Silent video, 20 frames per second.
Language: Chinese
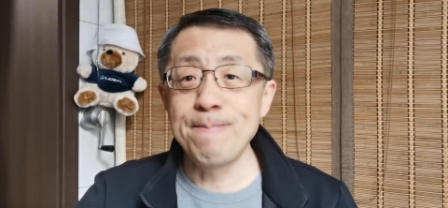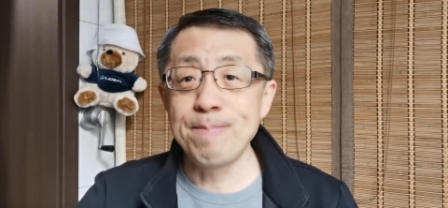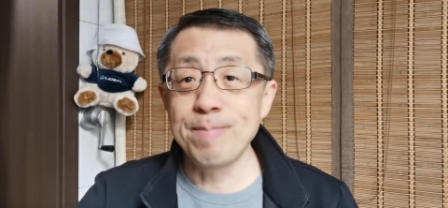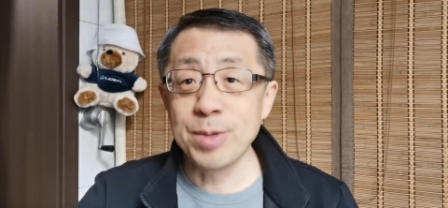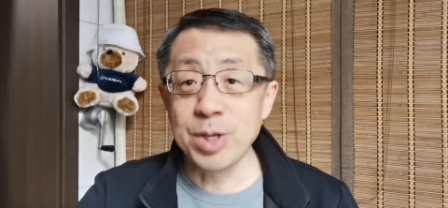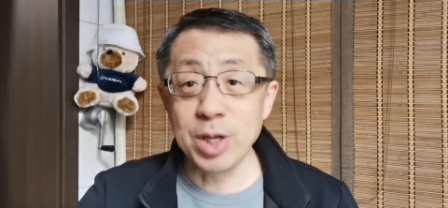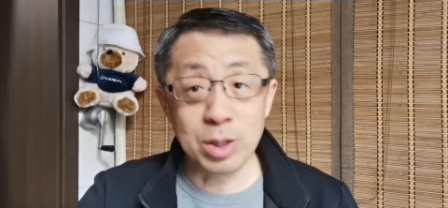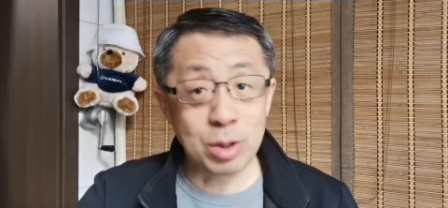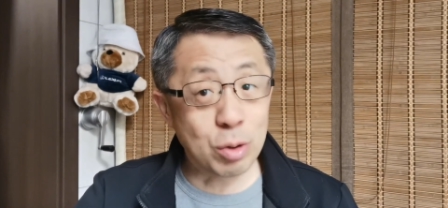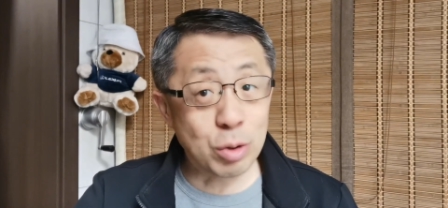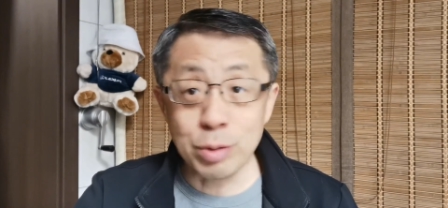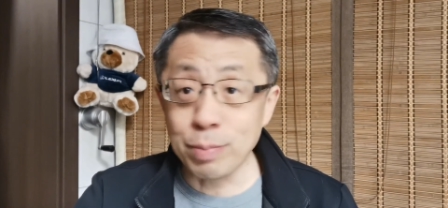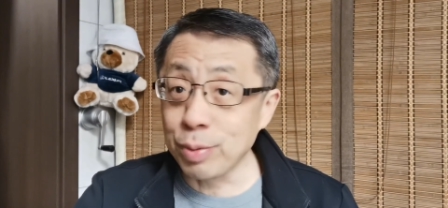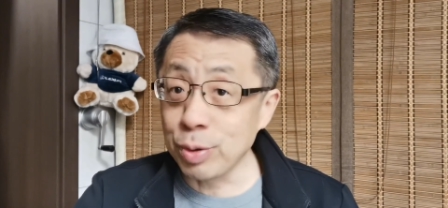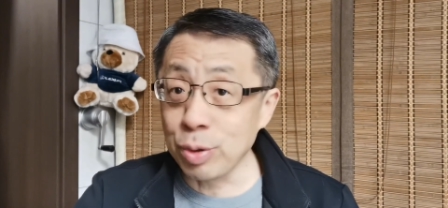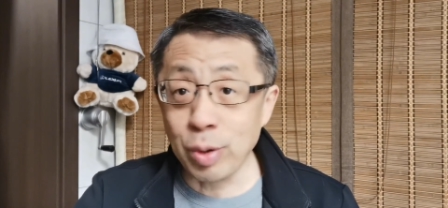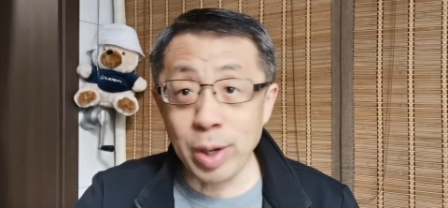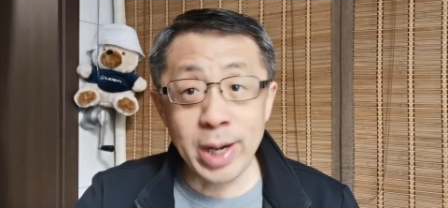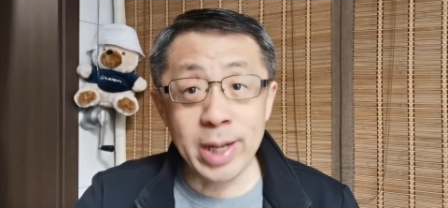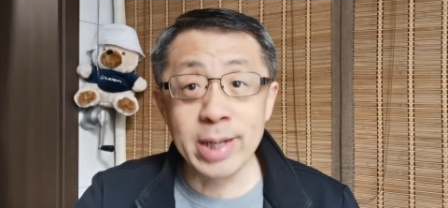这都是不
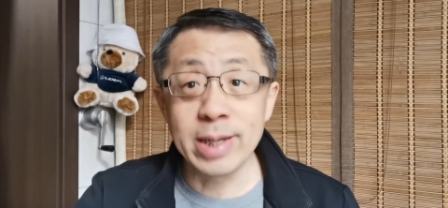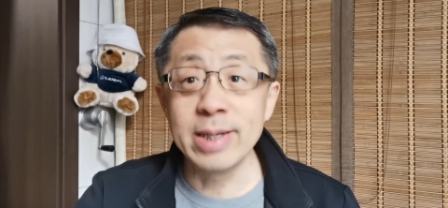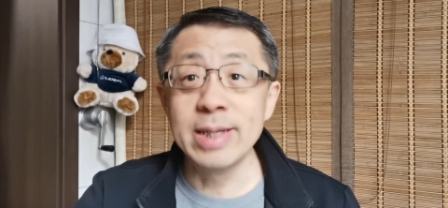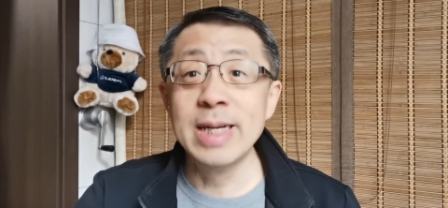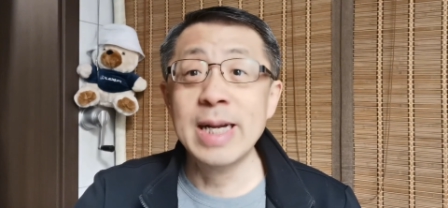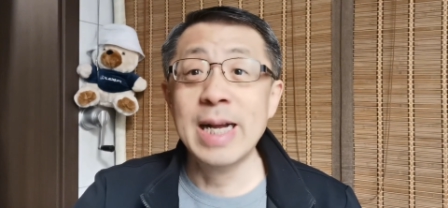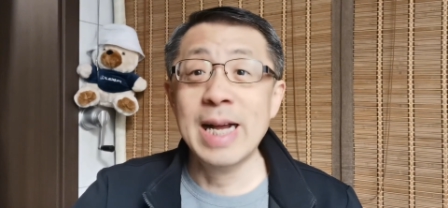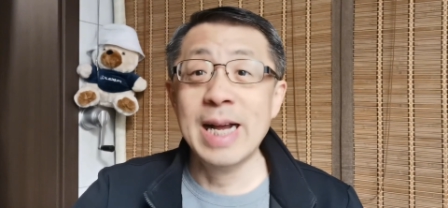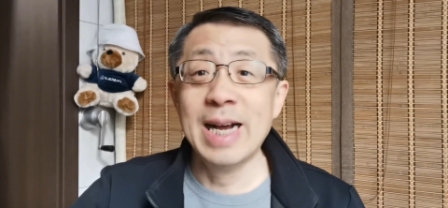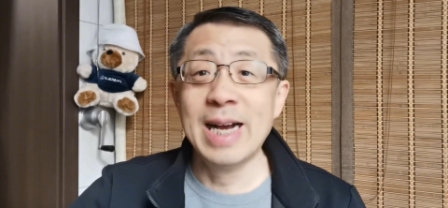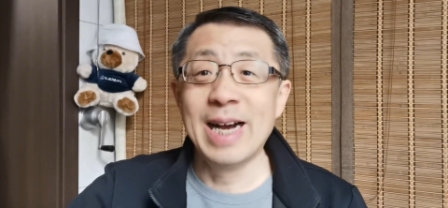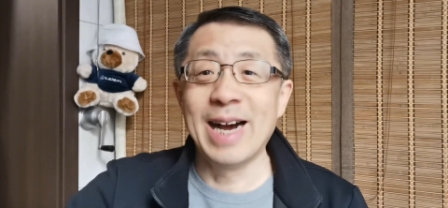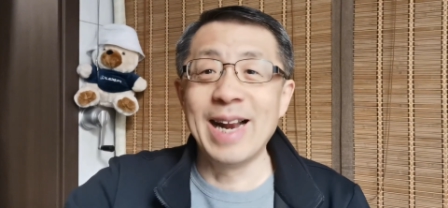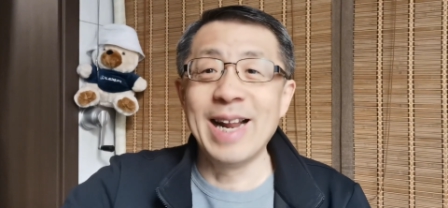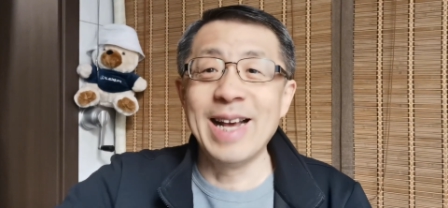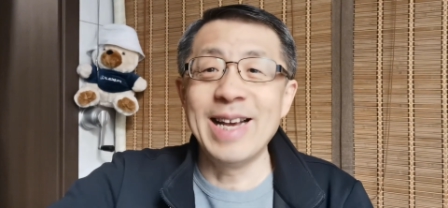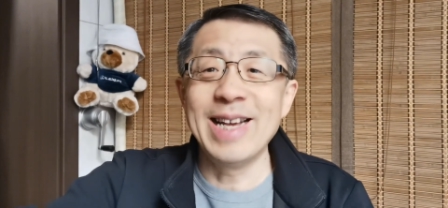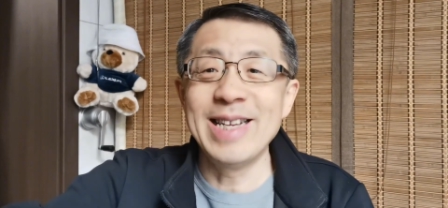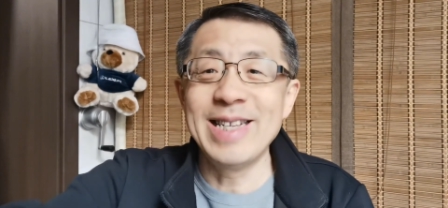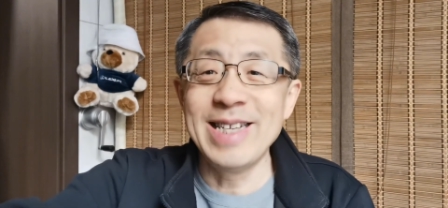对的。好
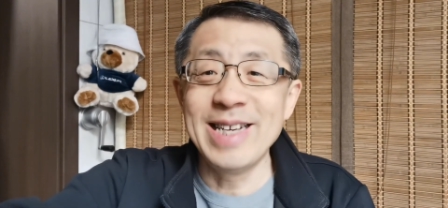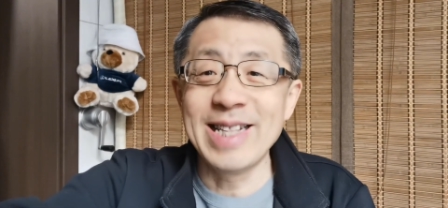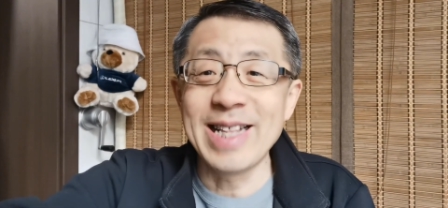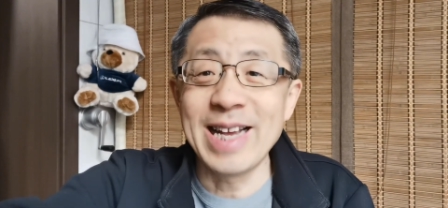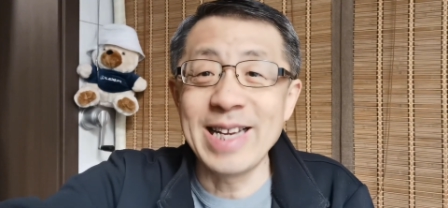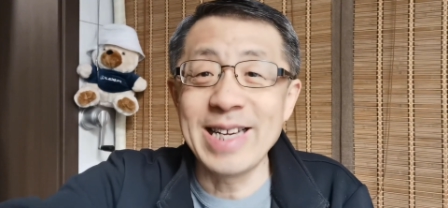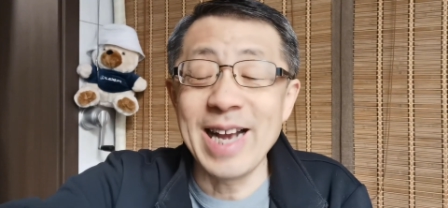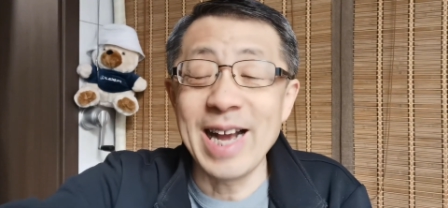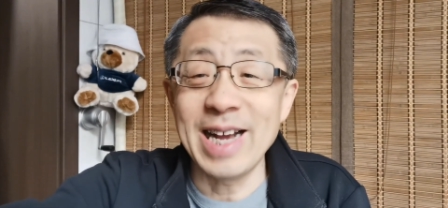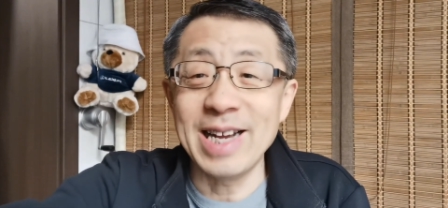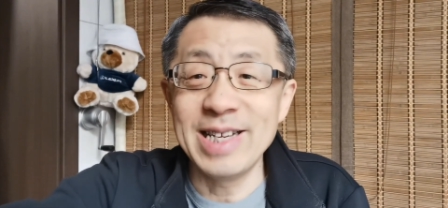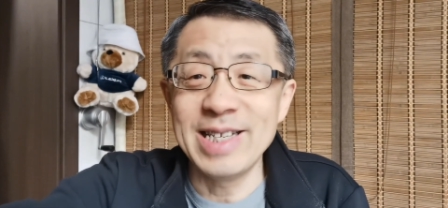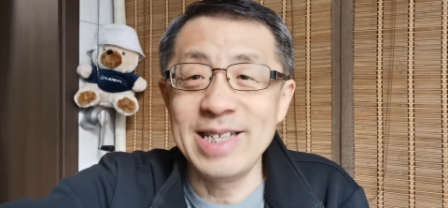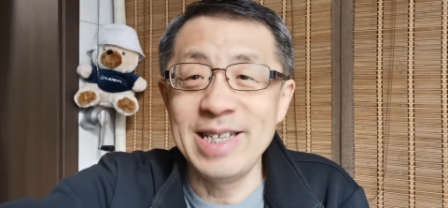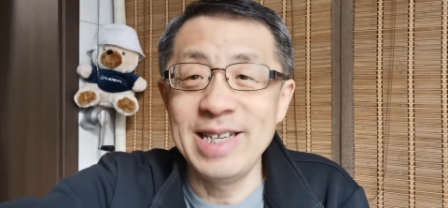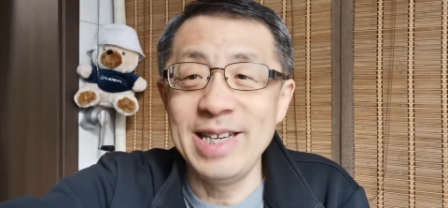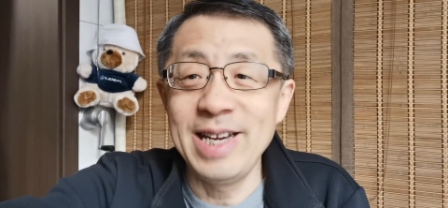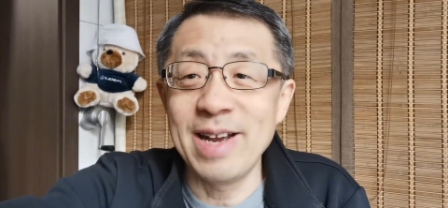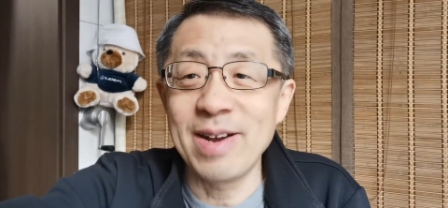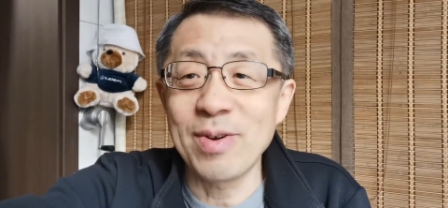了，谢谢大家，
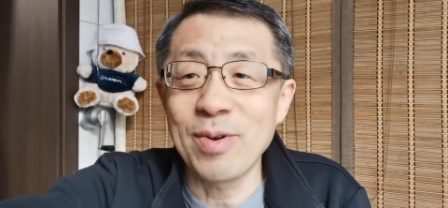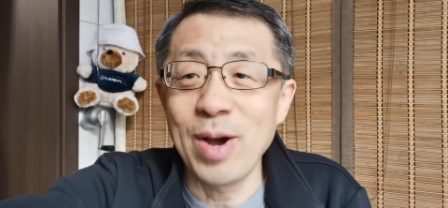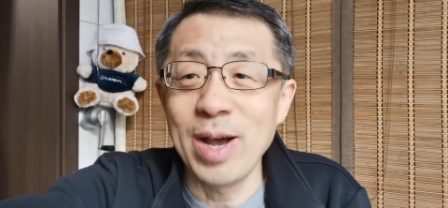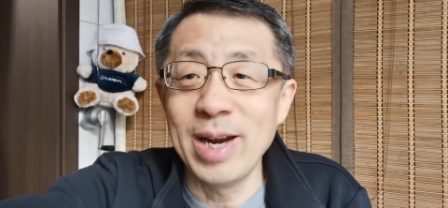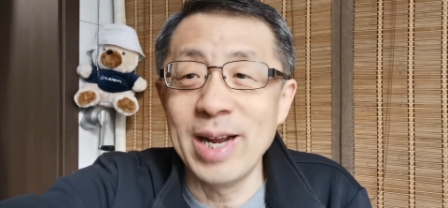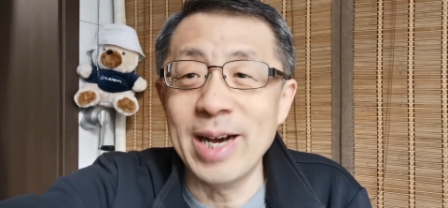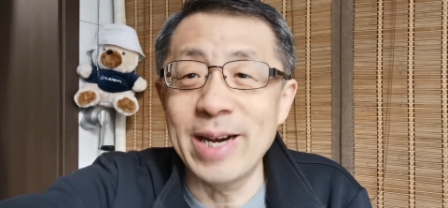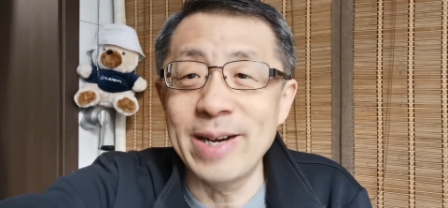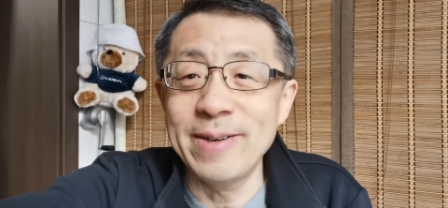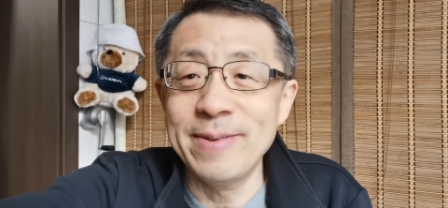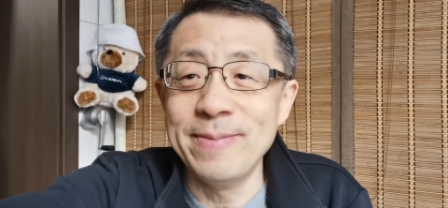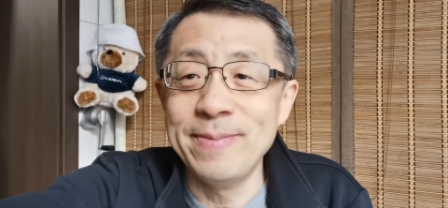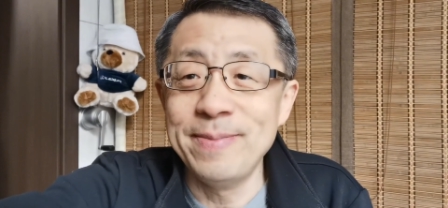新年快乐。